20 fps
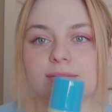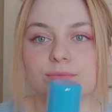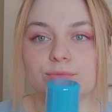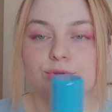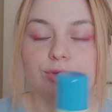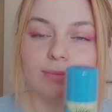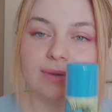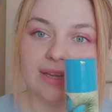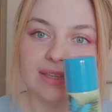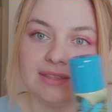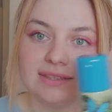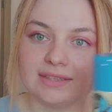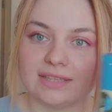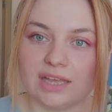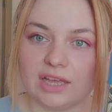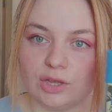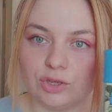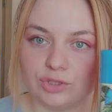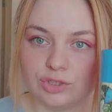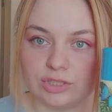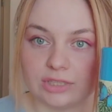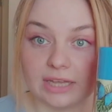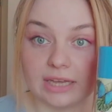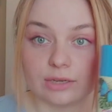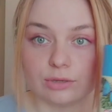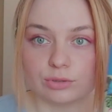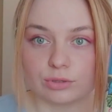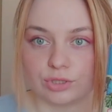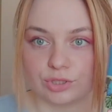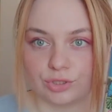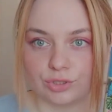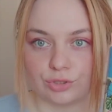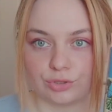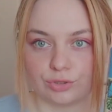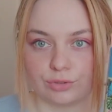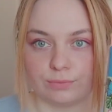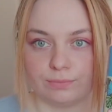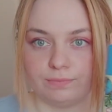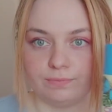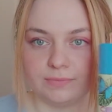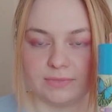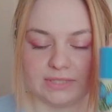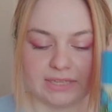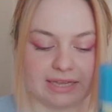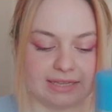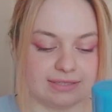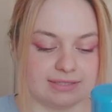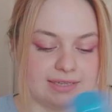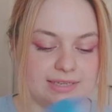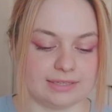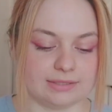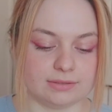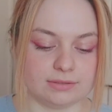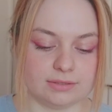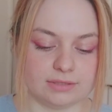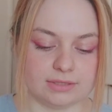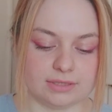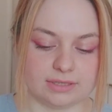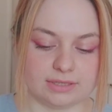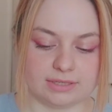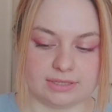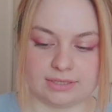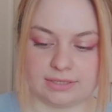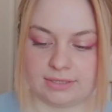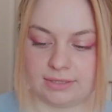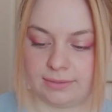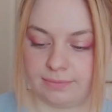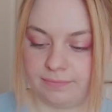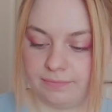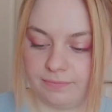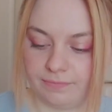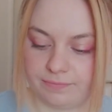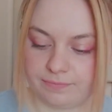aldım. Bunu ben daha önceden kullanıyordum zaten. Ee,